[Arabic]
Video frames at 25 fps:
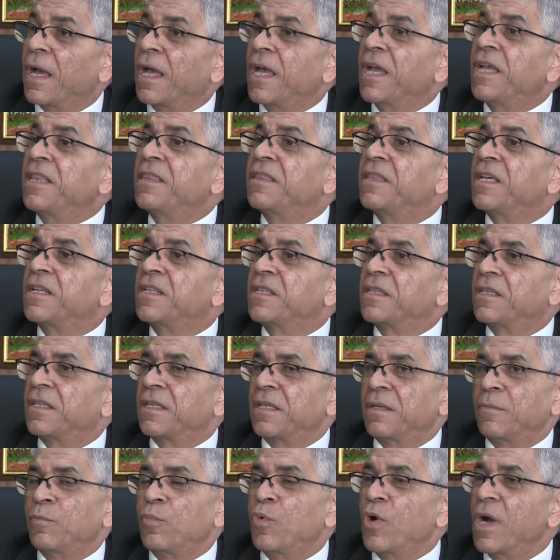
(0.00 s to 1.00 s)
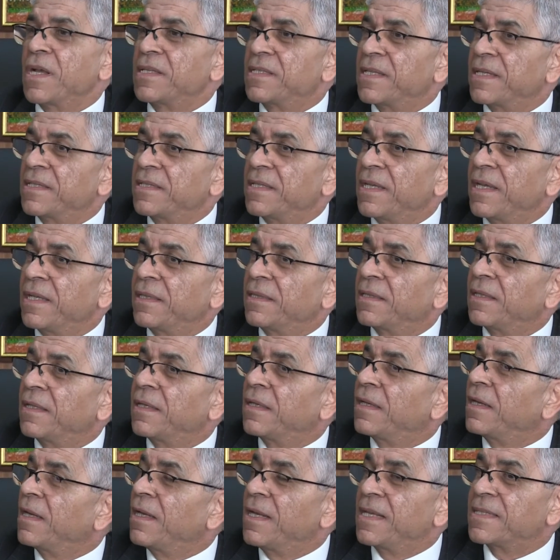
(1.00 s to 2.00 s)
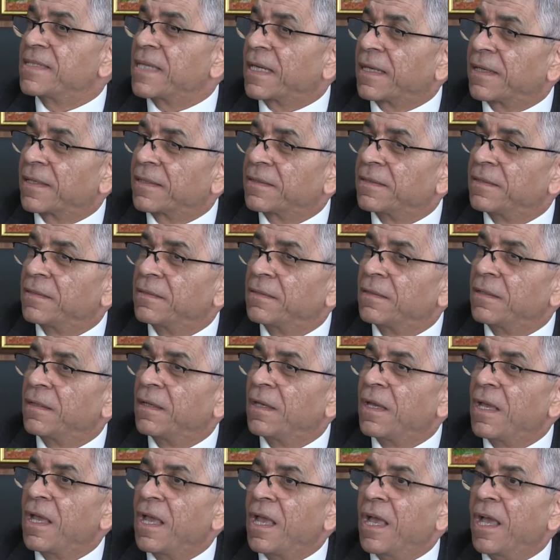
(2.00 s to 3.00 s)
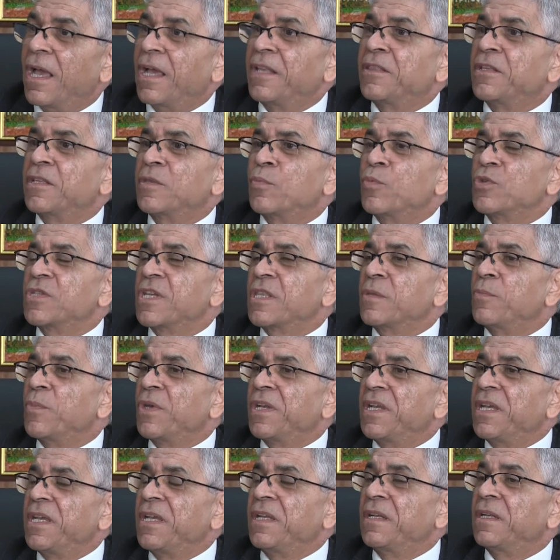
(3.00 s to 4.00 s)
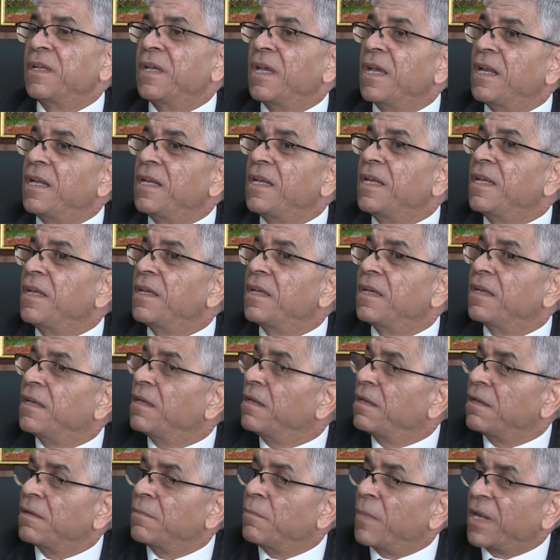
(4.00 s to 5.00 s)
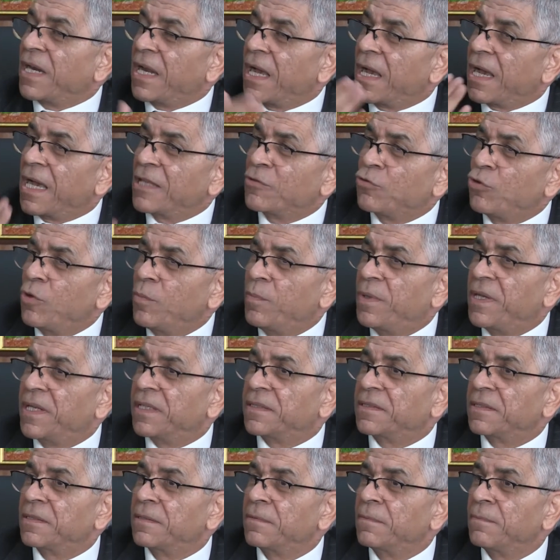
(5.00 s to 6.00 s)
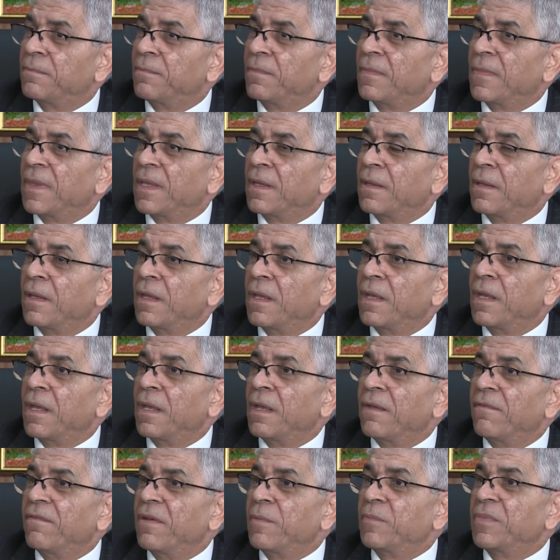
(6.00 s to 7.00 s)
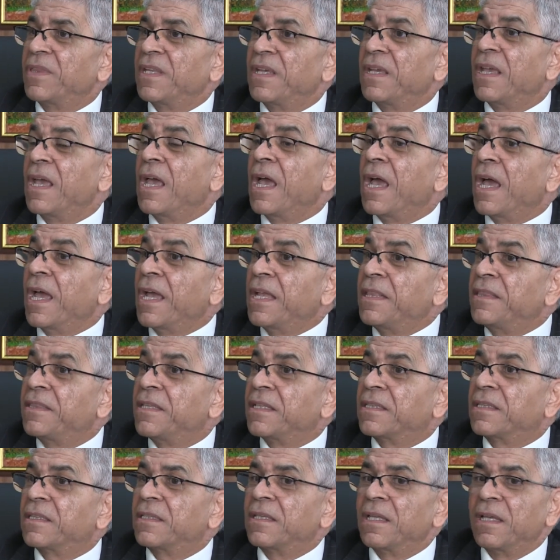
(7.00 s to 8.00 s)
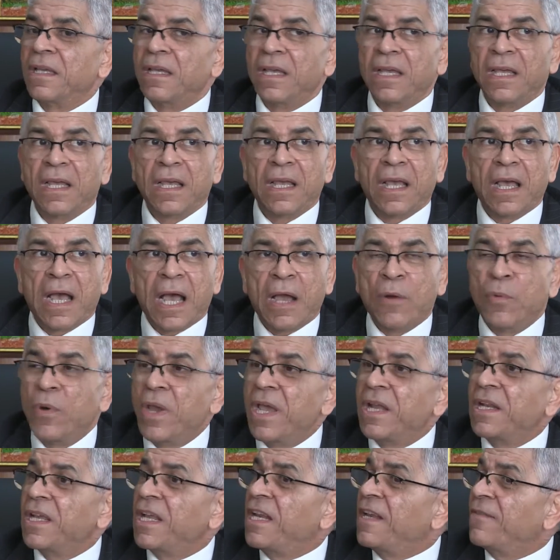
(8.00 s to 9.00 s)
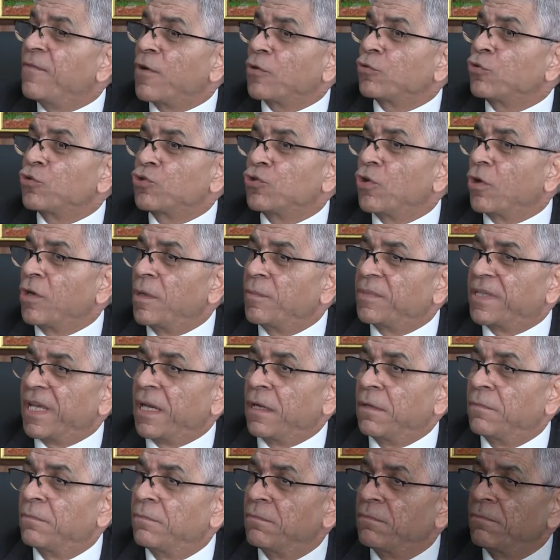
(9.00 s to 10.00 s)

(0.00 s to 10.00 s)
عده مؤسسات اللي سكرت عده مستثمرين اللي معناها غادروا البلاد فهمتني عده اعوان اللي فقدوا الشغل نتاعهم